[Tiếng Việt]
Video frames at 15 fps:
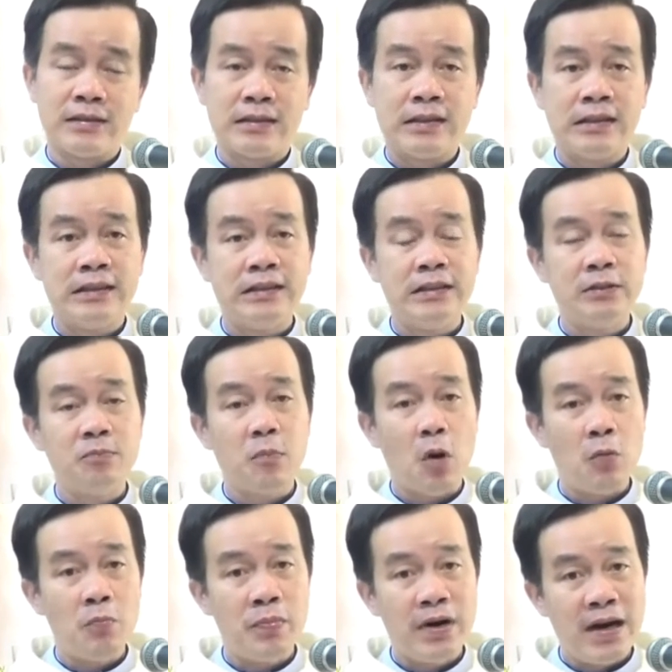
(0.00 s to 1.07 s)
thứ
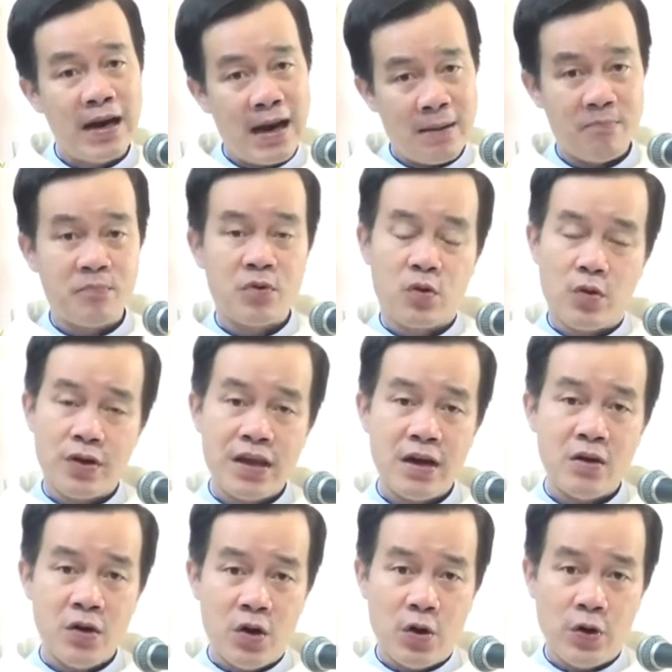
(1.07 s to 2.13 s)
bốn mươi lăm của
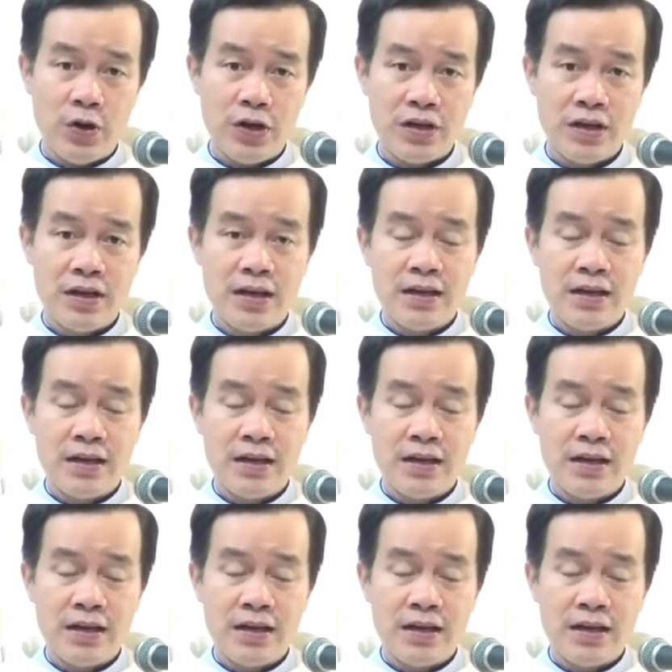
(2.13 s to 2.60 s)
giáo hội,